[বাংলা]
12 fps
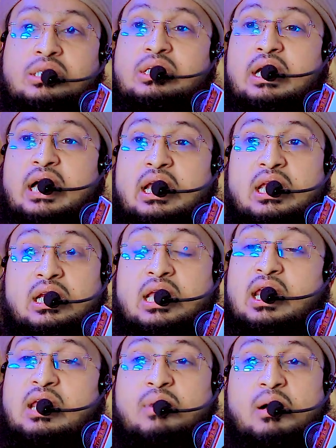যেখানে
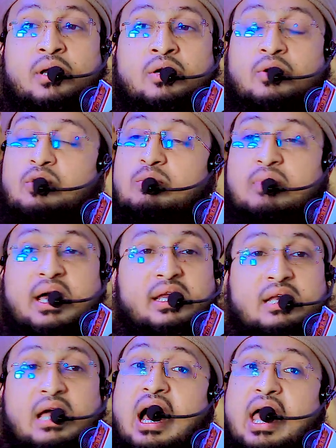ডানে বামে কোনো বাড়ি
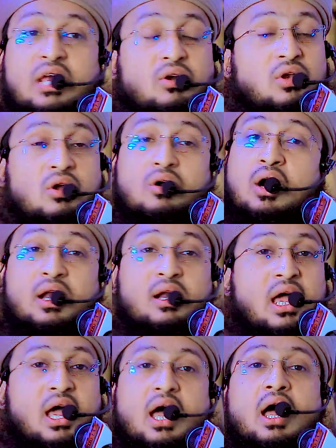নাই কোনো ঘর
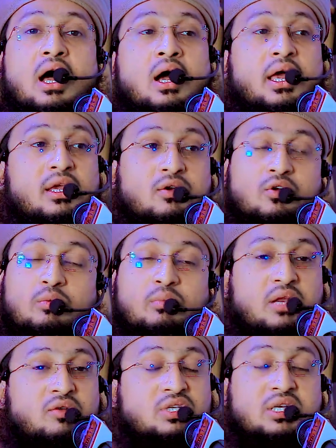নাই কোনো
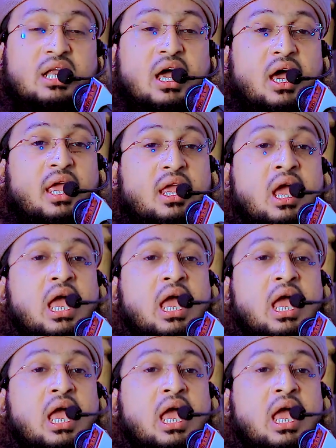মানুষ নাই